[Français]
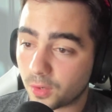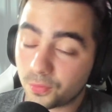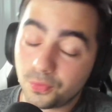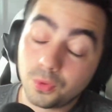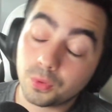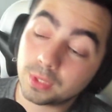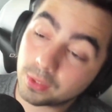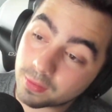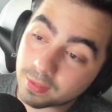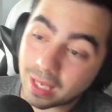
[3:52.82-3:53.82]
Vu qu'on est
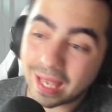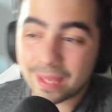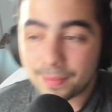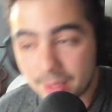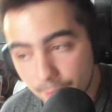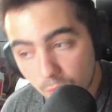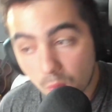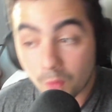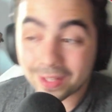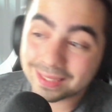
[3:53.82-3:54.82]
dans un MMO,
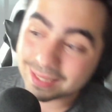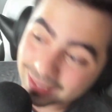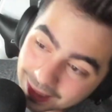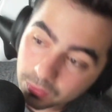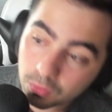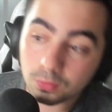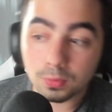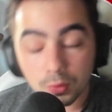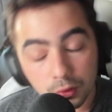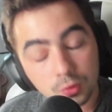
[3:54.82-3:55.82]
on va très
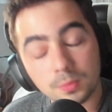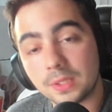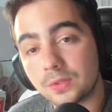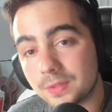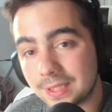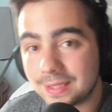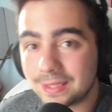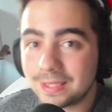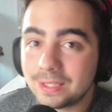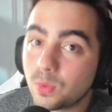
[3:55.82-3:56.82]
souvent retomber sur cette
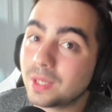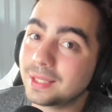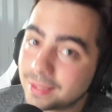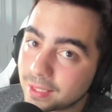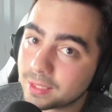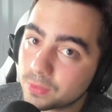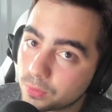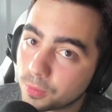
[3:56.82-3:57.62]
histoire d'interaction entre